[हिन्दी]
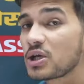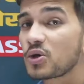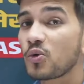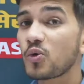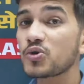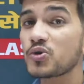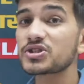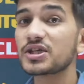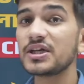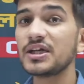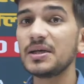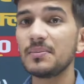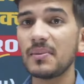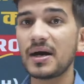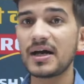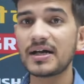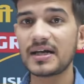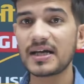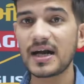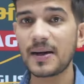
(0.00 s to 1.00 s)
से नोट्स की
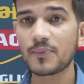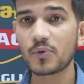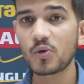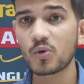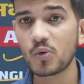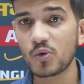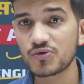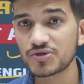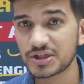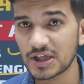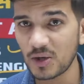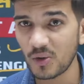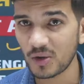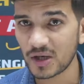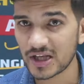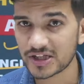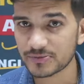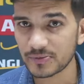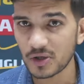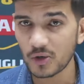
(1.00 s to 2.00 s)
डिमांड है आपको कौन सी
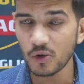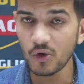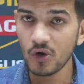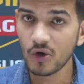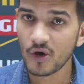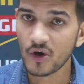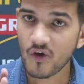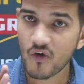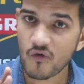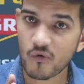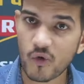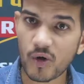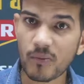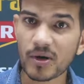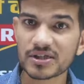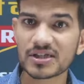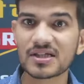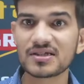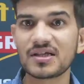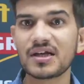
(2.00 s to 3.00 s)
कॉलेज में हो वो
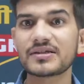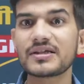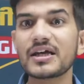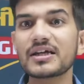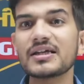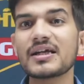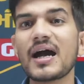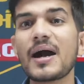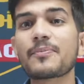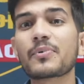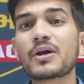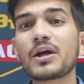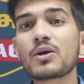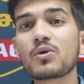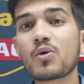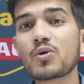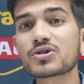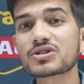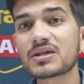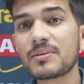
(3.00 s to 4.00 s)
बता देना ताकि आपके
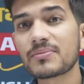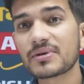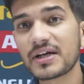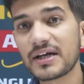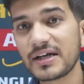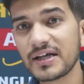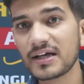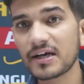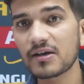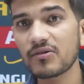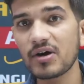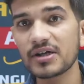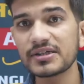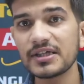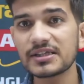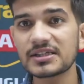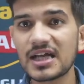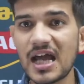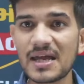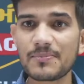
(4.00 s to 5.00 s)
नोट्स हम रेडी करवा
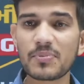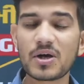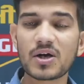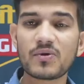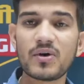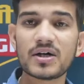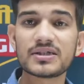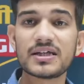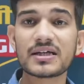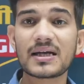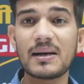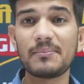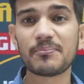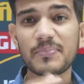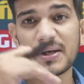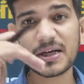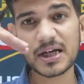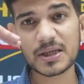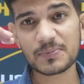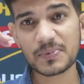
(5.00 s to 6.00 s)
दे टाइप करवा दे
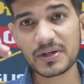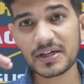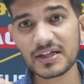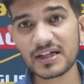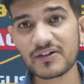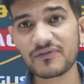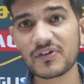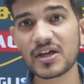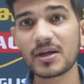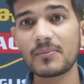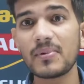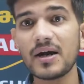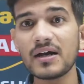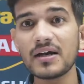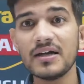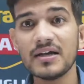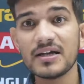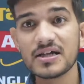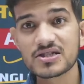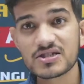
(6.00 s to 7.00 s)
कंप्लीट पीडीएफ एक
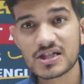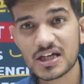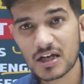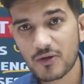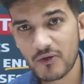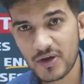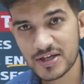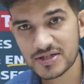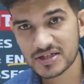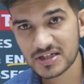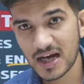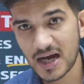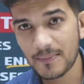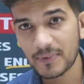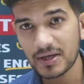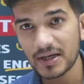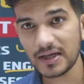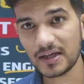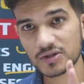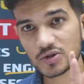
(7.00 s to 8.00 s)
बार सीक्वेंस
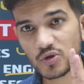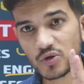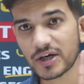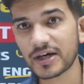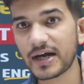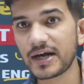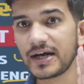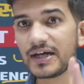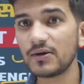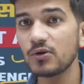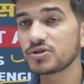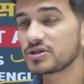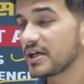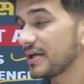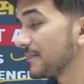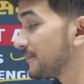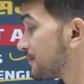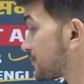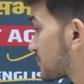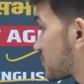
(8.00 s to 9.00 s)
आपके जो है रेडी हो जाए